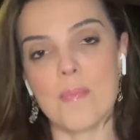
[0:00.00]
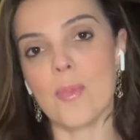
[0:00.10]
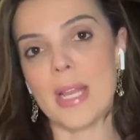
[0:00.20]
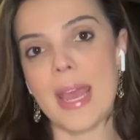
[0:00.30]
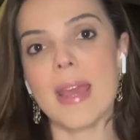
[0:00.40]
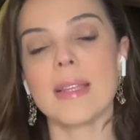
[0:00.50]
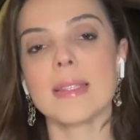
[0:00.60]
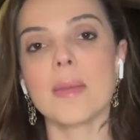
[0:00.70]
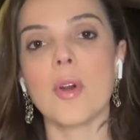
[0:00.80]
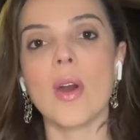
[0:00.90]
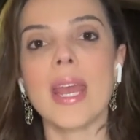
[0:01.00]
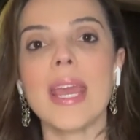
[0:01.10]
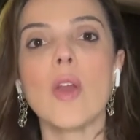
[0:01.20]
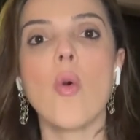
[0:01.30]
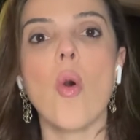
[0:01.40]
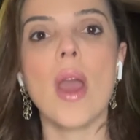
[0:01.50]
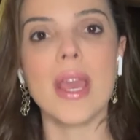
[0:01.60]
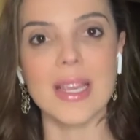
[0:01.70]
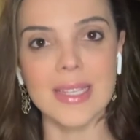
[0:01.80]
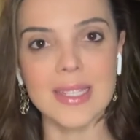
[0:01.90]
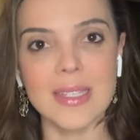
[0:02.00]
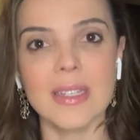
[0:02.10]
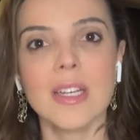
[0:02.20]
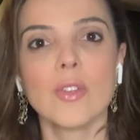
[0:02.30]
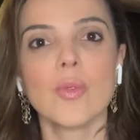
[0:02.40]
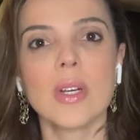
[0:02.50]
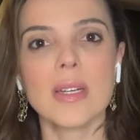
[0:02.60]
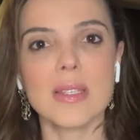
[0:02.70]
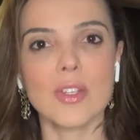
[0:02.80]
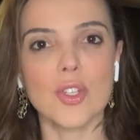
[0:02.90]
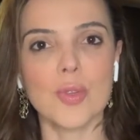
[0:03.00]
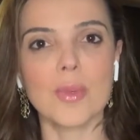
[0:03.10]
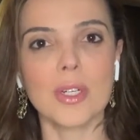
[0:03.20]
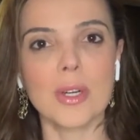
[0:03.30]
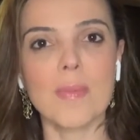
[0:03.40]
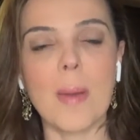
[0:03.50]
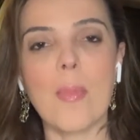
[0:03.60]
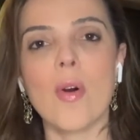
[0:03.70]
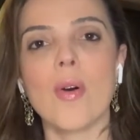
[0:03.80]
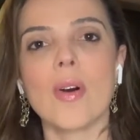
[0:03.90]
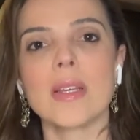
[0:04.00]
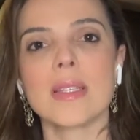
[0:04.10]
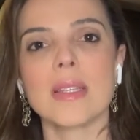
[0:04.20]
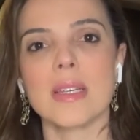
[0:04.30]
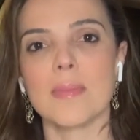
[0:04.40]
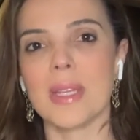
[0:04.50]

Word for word: mulheres, têm maior recorrência do câncer de mama após é,